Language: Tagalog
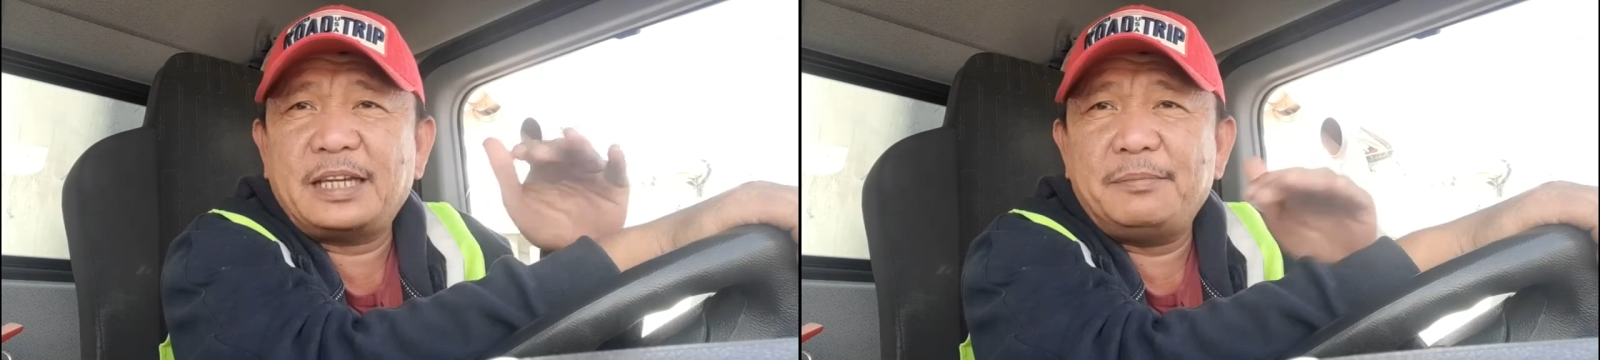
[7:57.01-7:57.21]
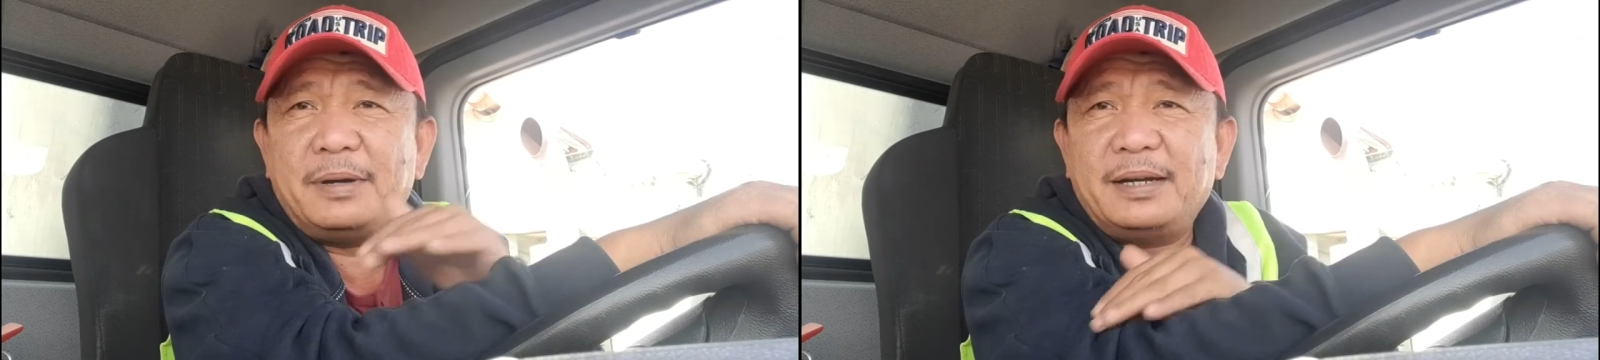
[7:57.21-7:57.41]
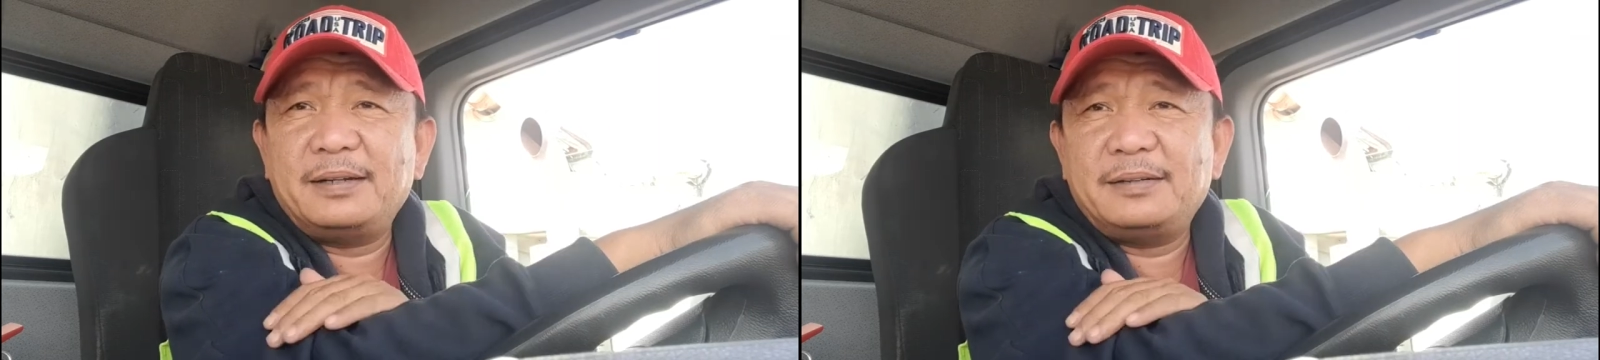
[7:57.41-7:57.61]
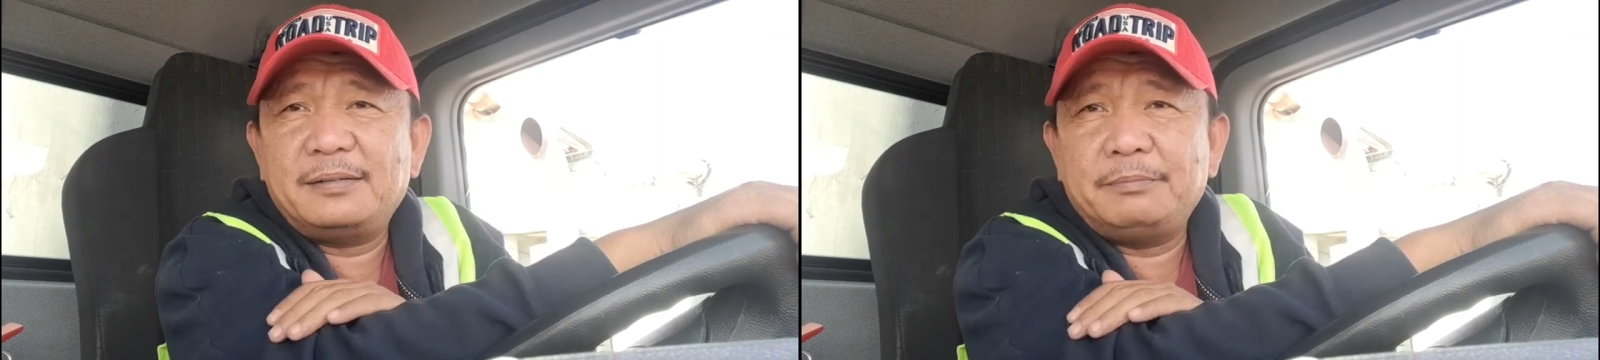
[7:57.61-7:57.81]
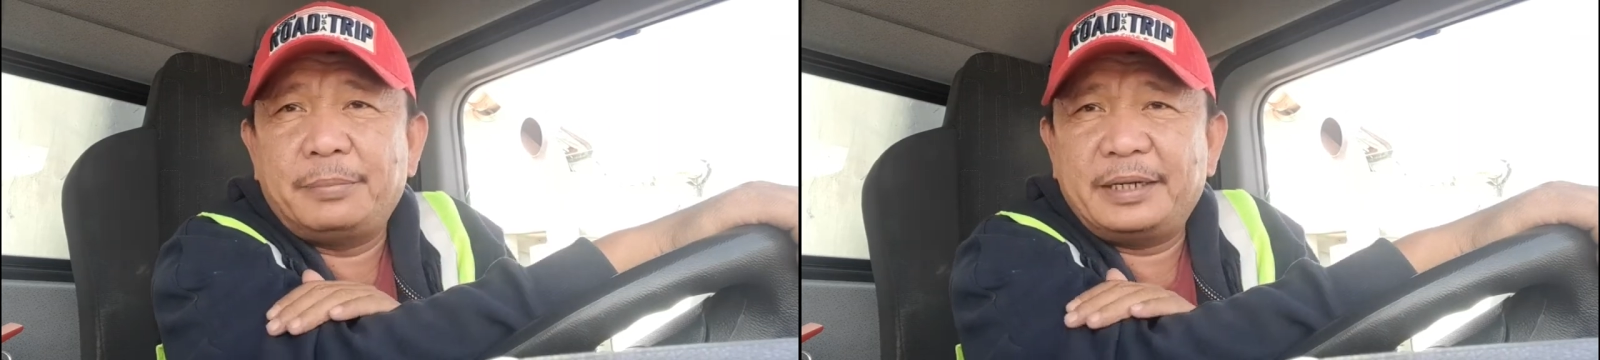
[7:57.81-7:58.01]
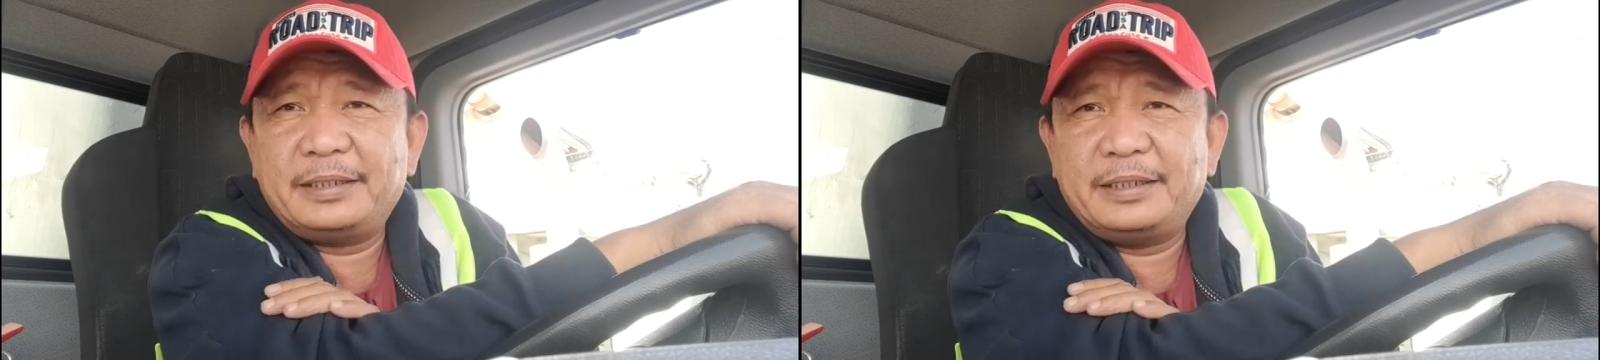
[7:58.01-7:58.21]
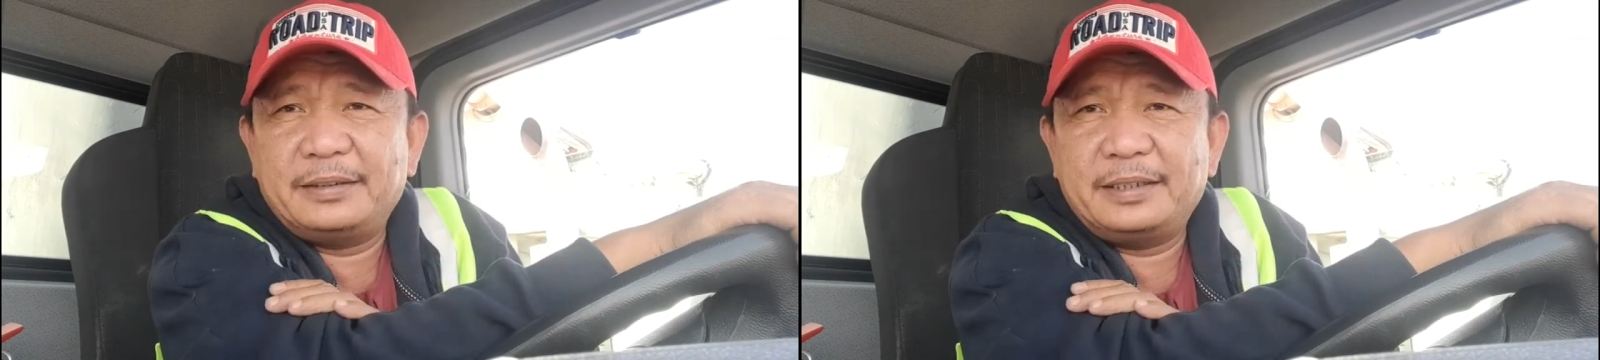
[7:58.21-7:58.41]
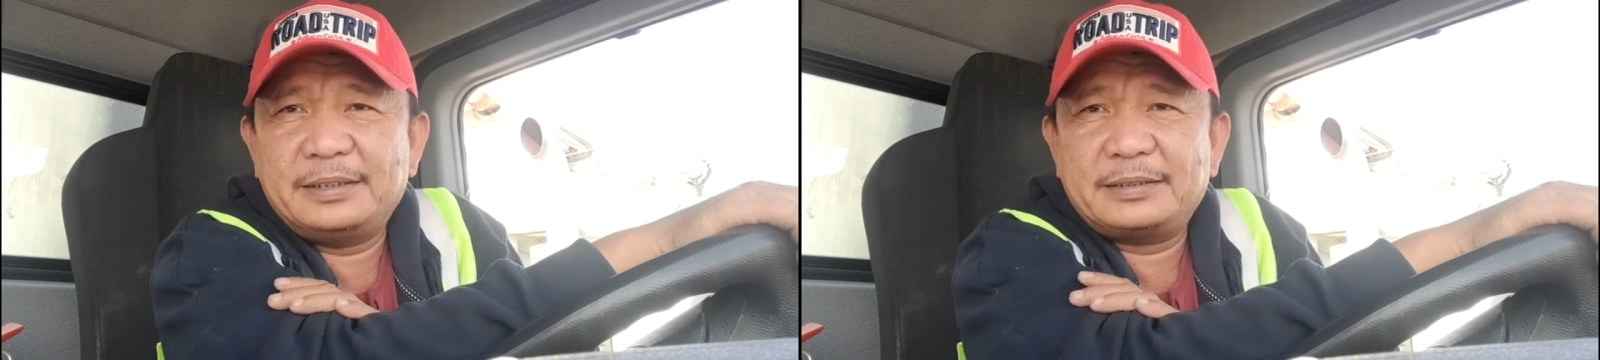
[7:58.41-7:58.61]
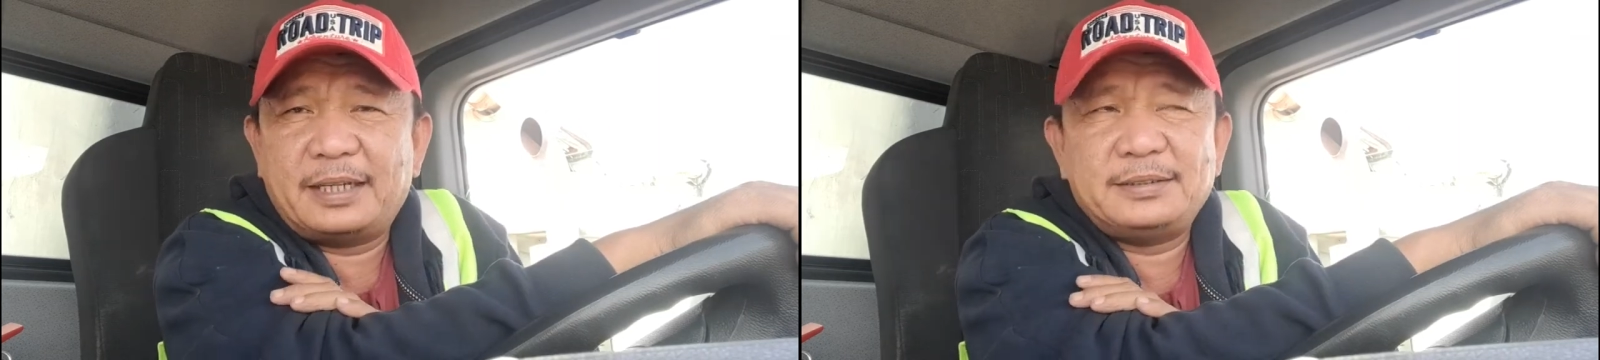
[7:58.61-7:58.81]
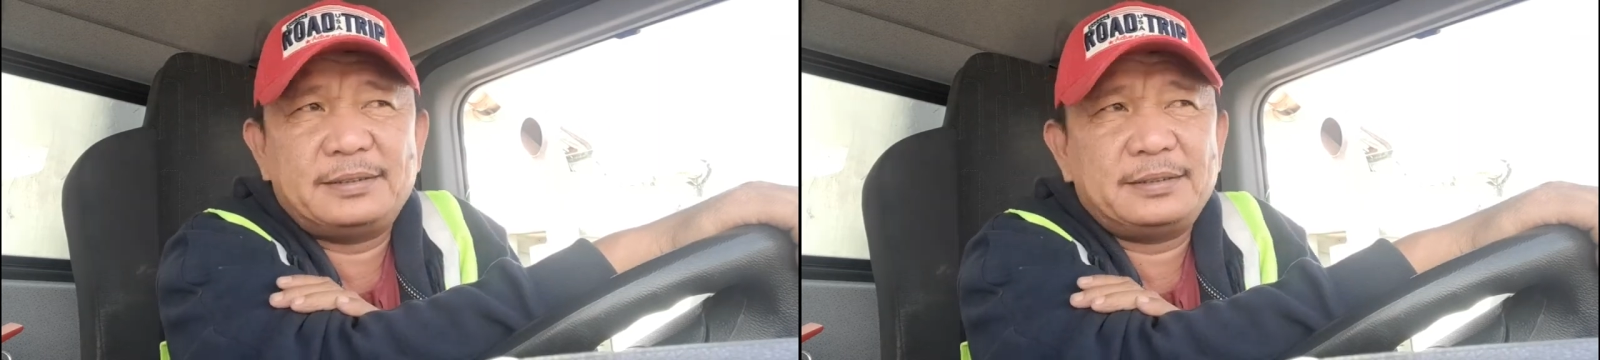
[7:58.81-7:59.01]
tamang braking
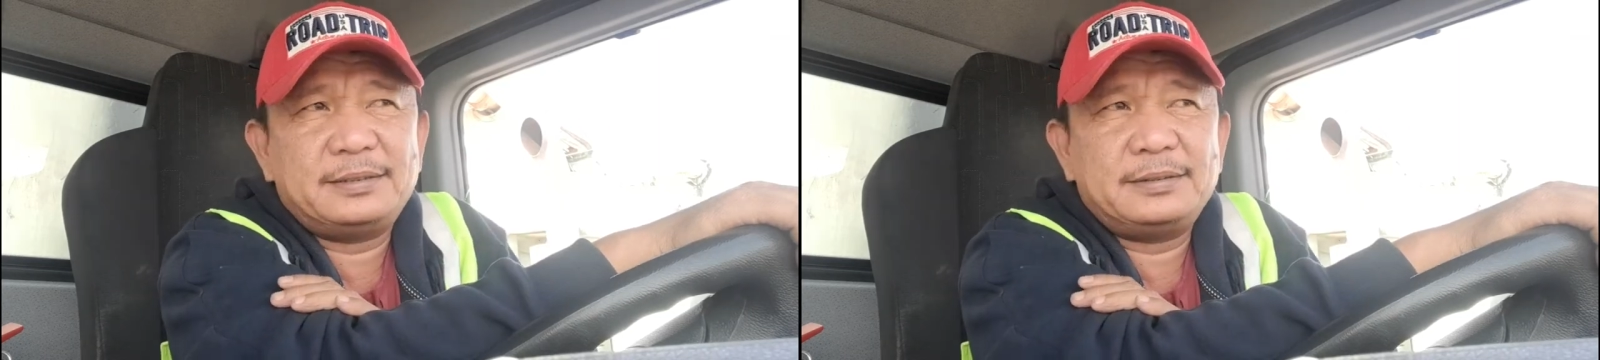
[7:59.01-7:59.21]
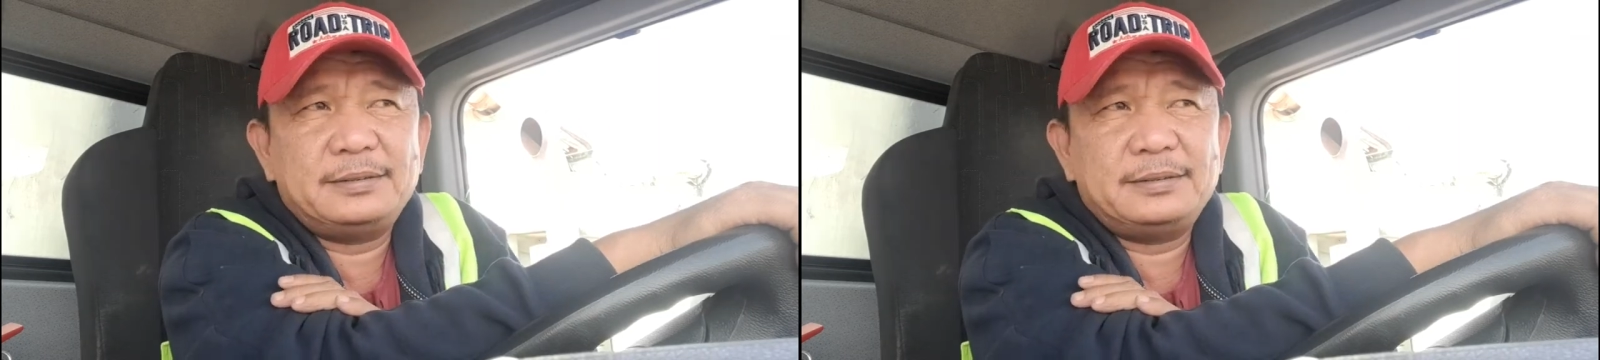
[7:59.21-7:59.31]
distance